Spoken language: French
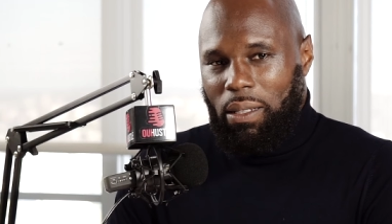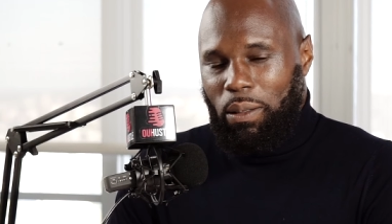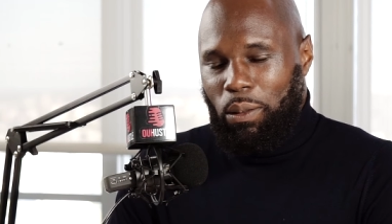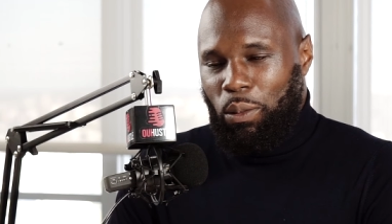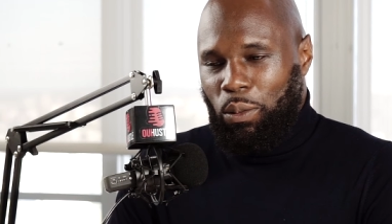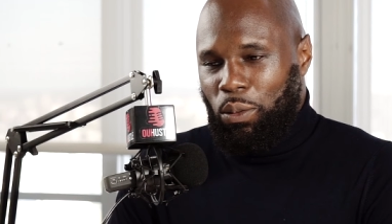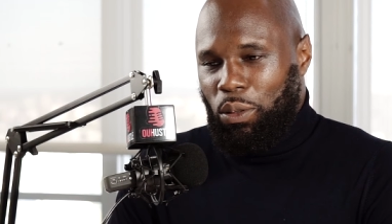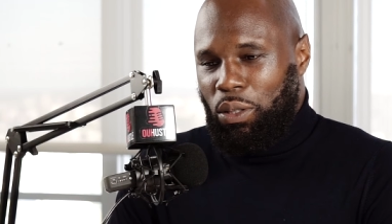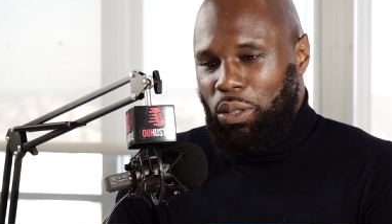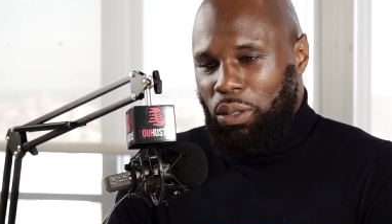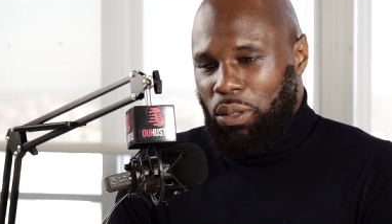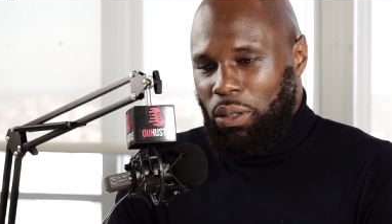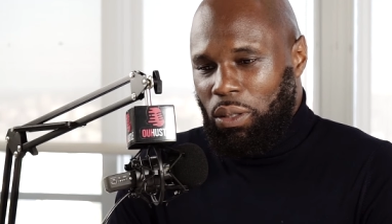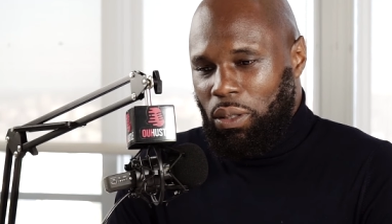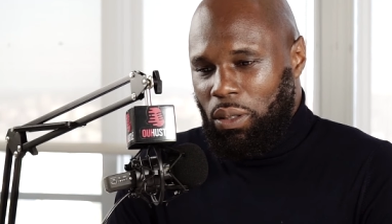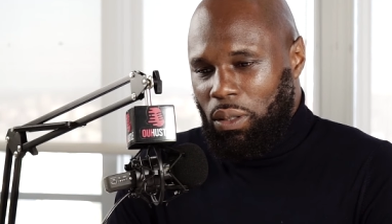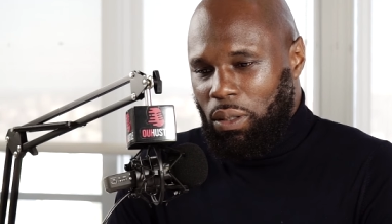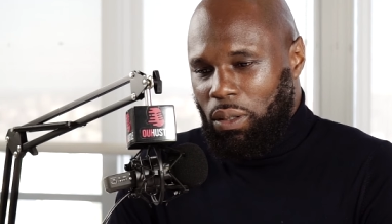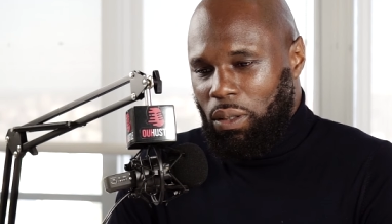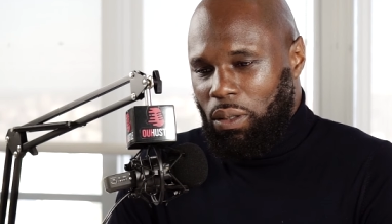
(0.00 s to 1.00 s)
Donc
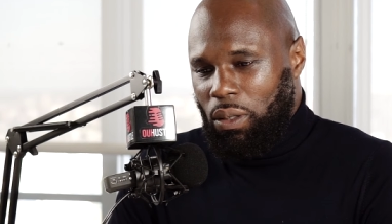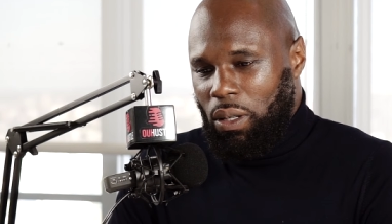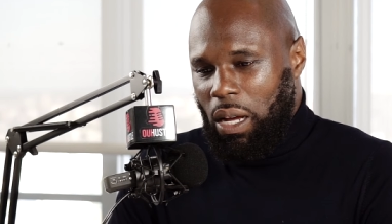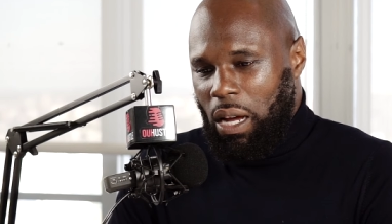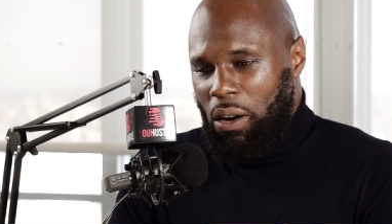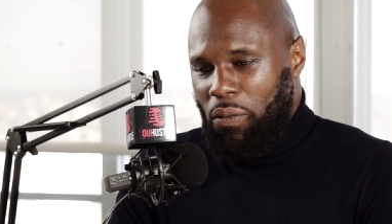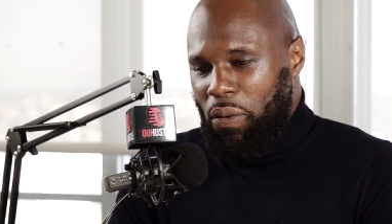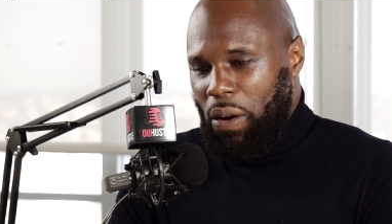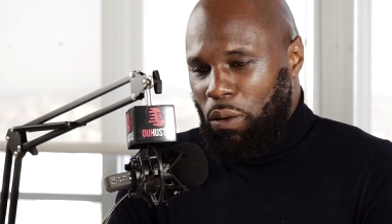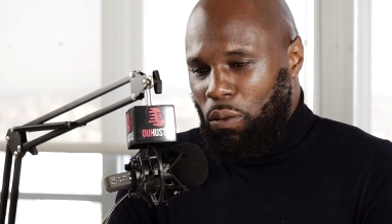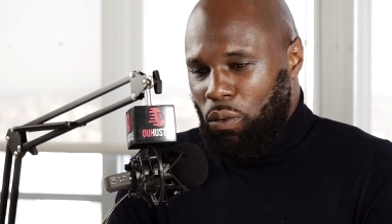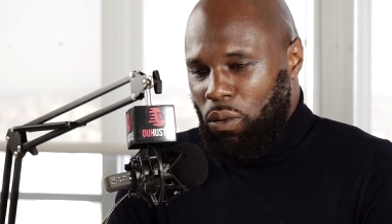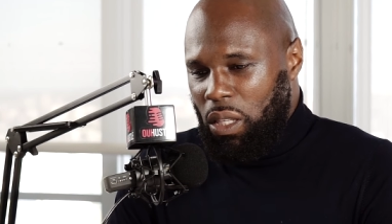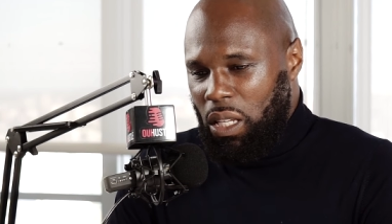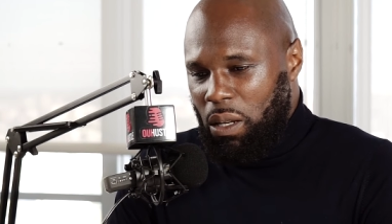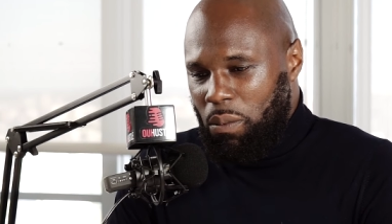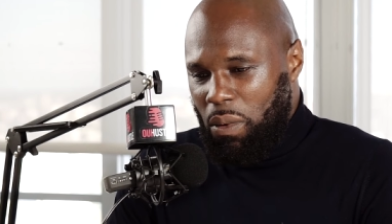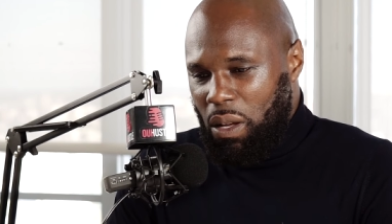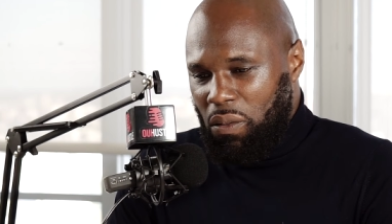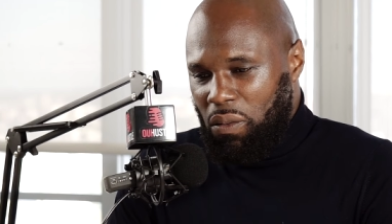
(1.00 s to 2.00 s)
euh, Alpha
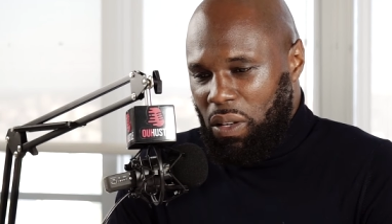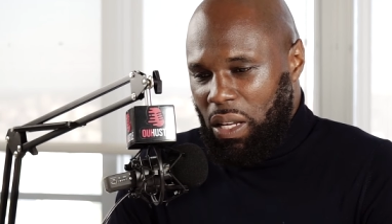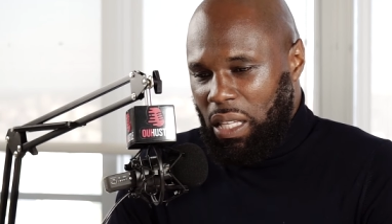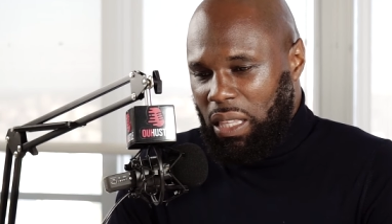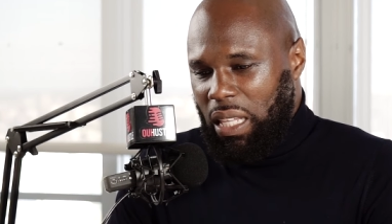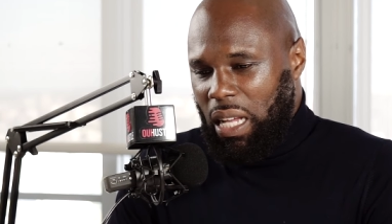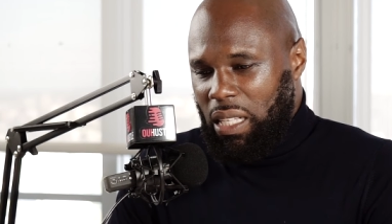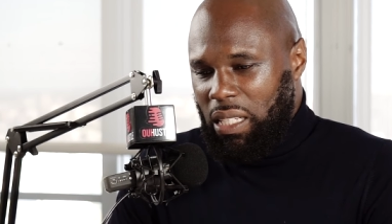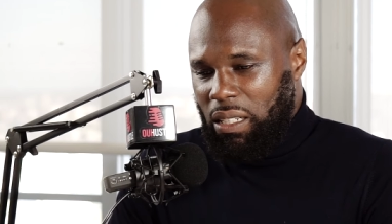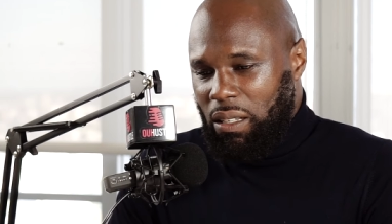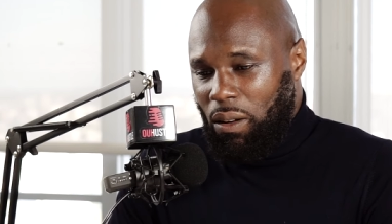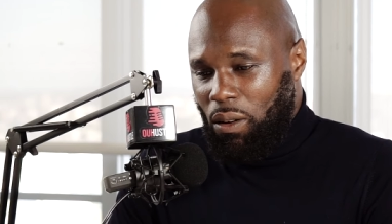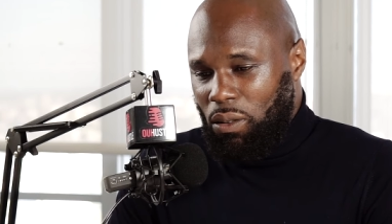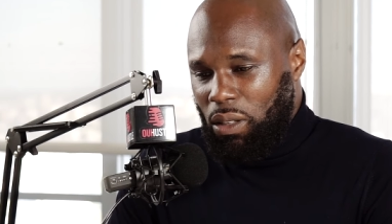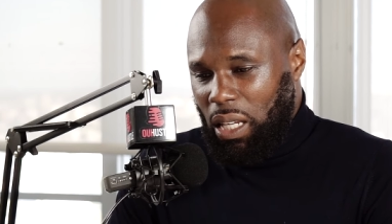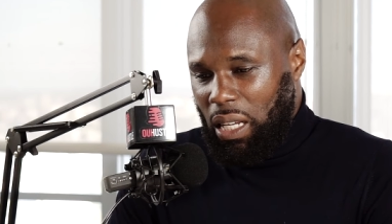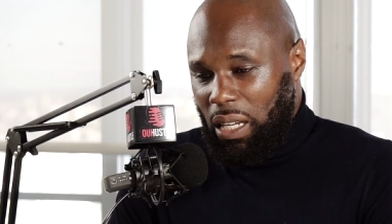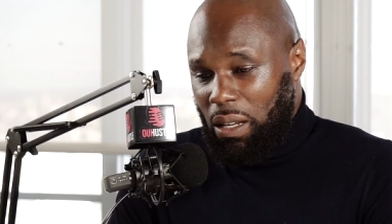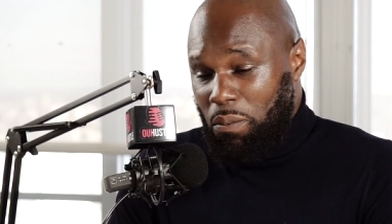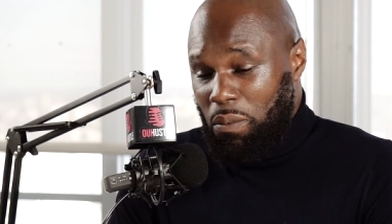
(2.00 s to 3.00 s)
Condé m'avait interdit de
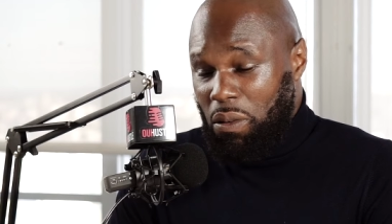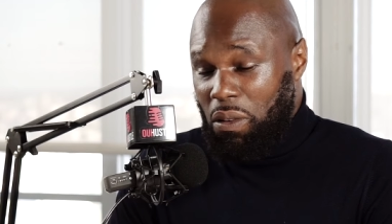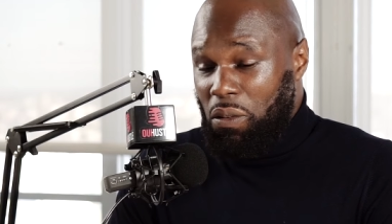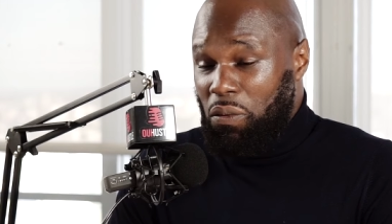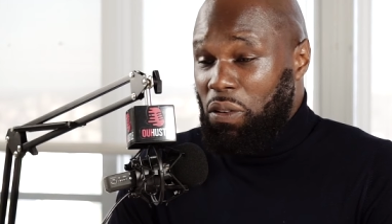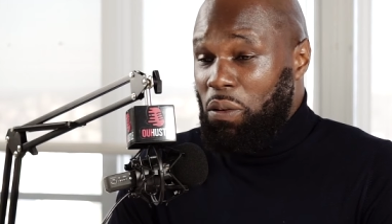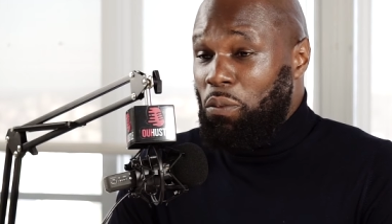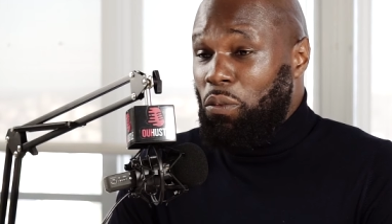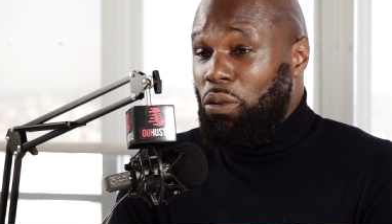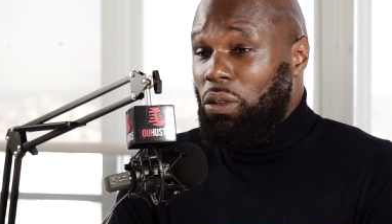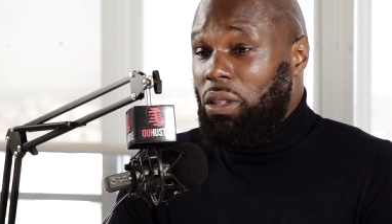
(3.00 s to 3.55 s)
rentrer, m'avait fait